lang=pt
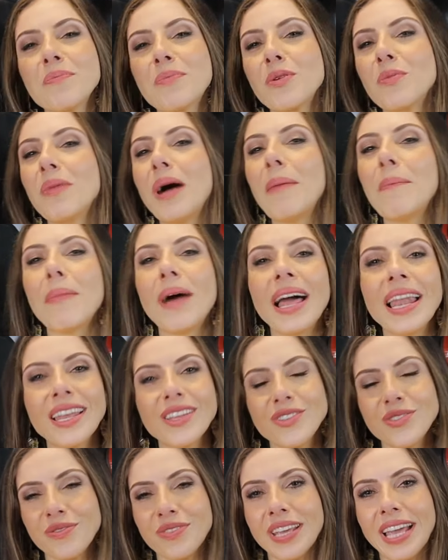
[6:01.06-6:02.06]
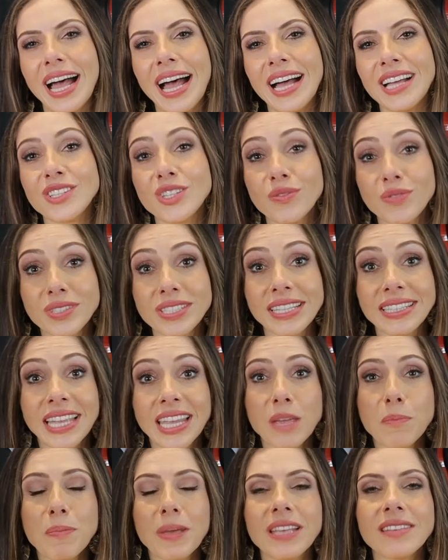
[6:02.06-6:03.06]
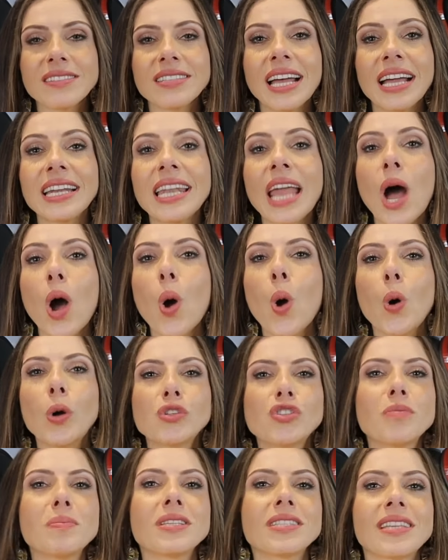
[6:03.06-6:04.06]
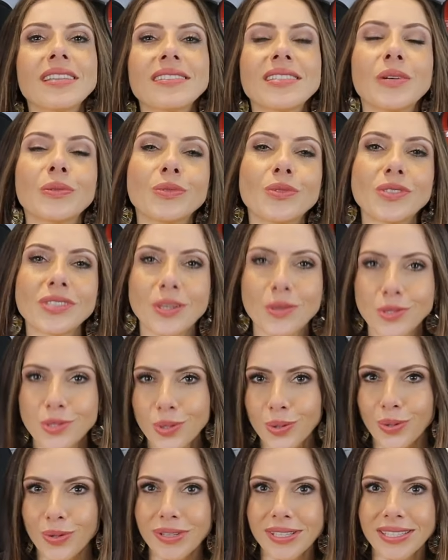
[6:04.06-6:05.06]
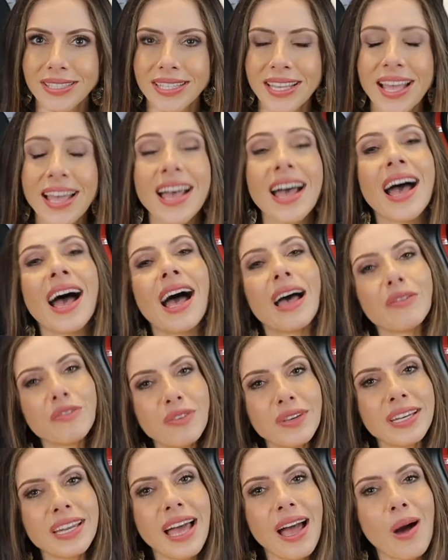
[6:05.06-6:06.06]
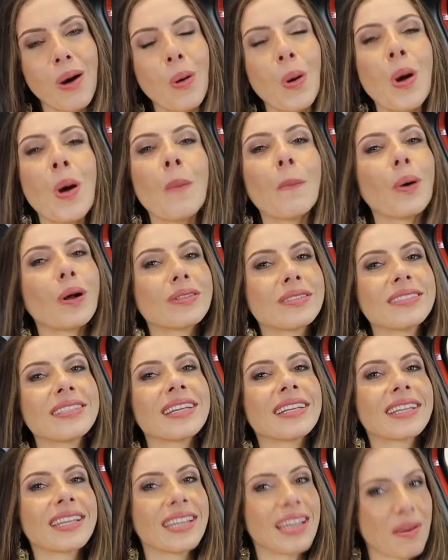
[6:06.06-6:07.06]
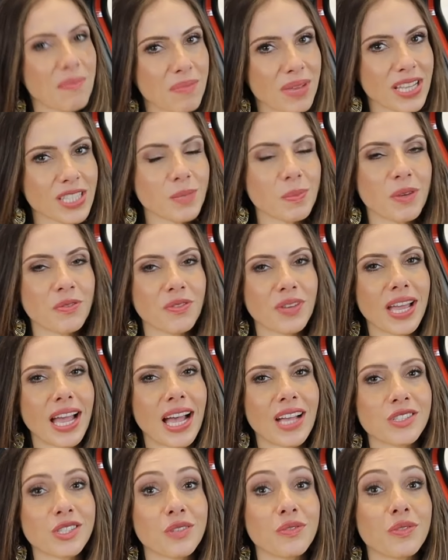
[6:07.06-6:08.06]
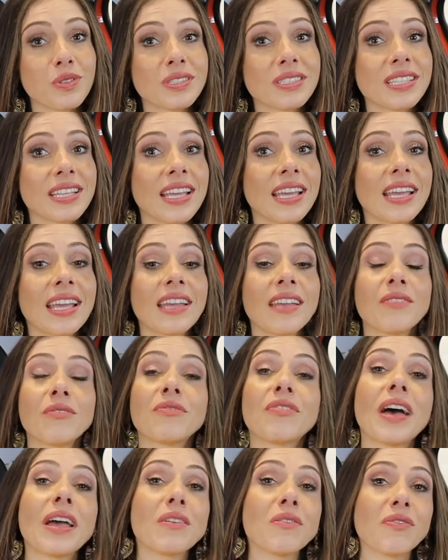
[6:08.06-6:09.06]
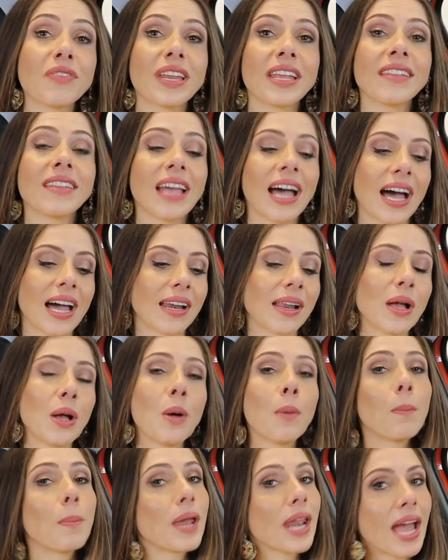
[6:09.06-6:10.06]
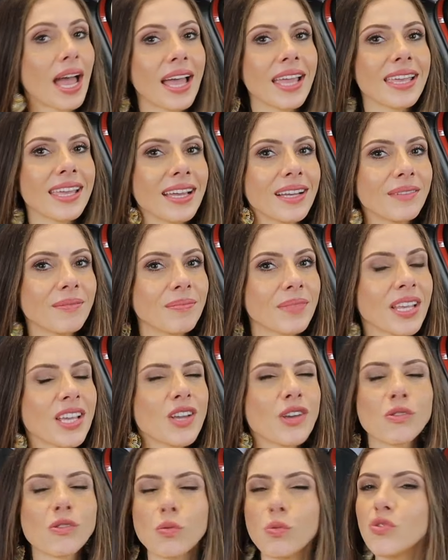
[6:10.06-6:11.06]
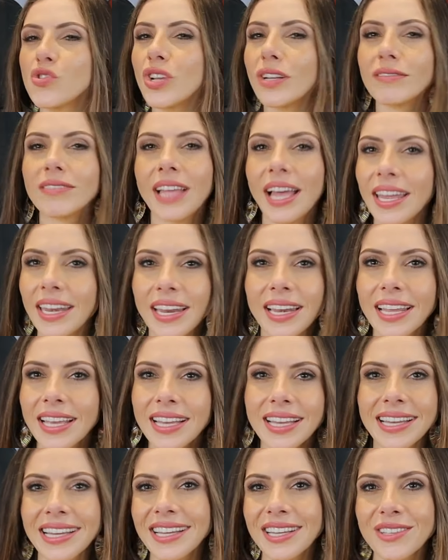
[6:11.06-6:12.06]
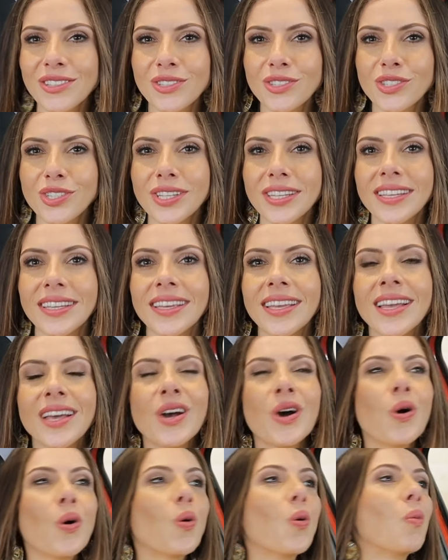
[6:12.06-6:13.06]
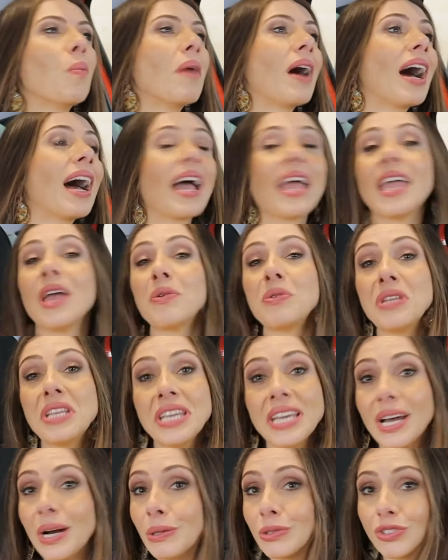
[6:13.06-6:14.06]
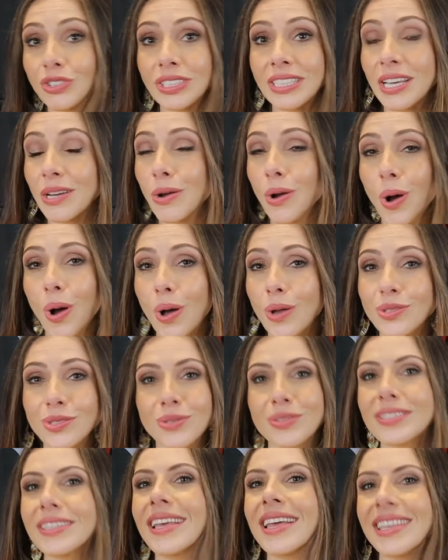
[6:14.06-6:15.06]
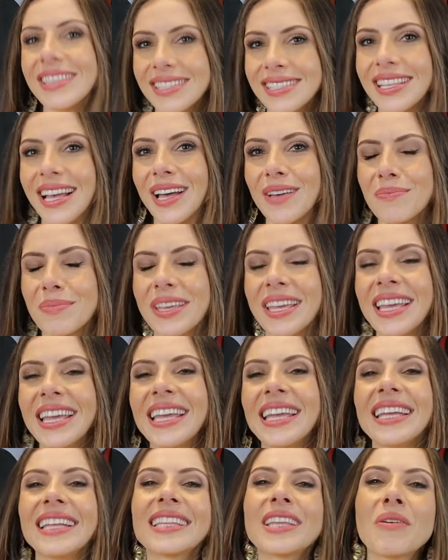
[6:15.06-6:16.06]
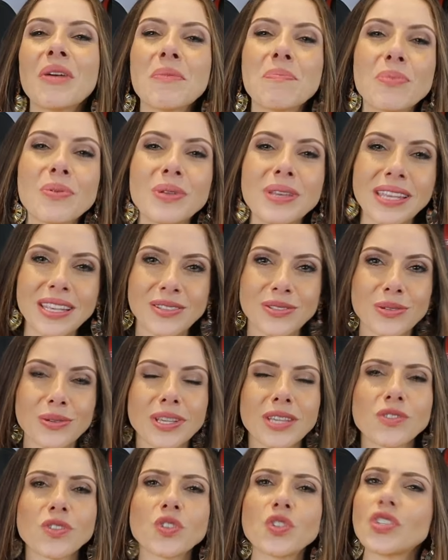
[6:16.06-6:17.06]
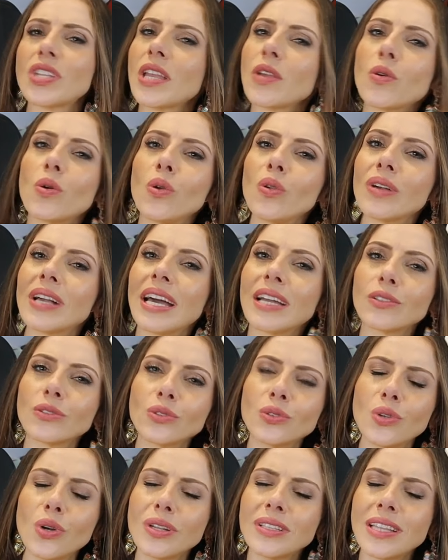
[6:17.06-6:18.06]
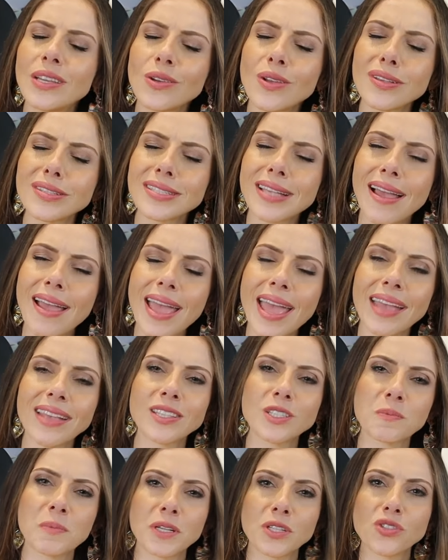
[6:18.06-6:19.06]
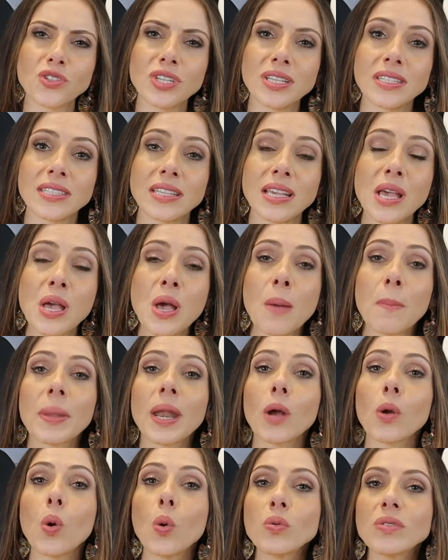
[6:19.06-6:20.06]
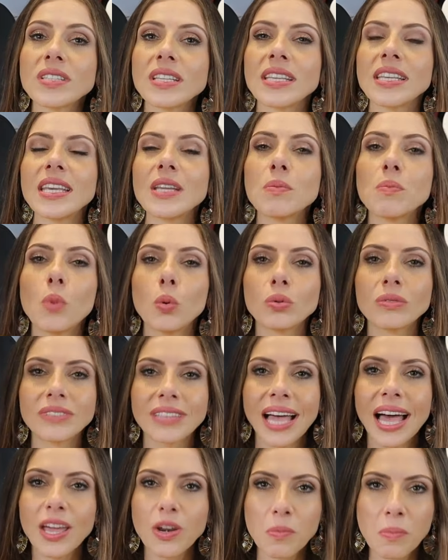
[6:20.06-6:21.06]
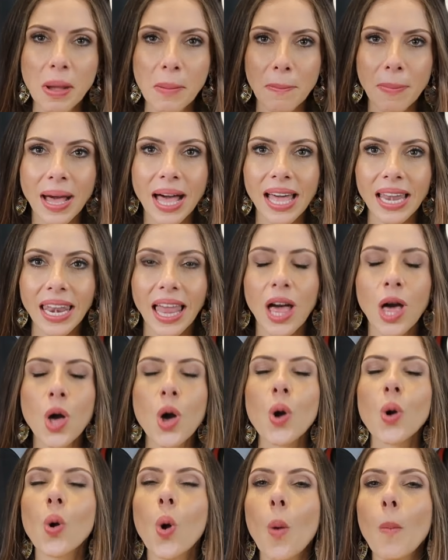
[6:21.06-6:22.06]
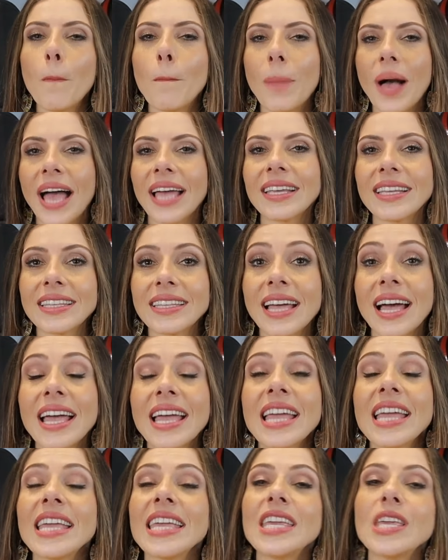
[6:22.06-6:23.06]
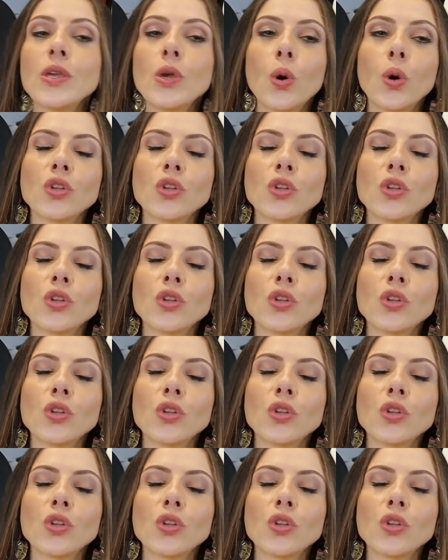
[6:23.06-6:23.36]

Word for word: que para uma mala de viagem você tem que pensar na otimização dos seus looks. Afinal, pode ser que na mesma viagem você vá enfrentar praia, um jantar elegante, uma reunião de negócios, quem sabe. Então é por isso que a gente tem que colocar toda a nossa expertise para conseguir montar uma mala compacta e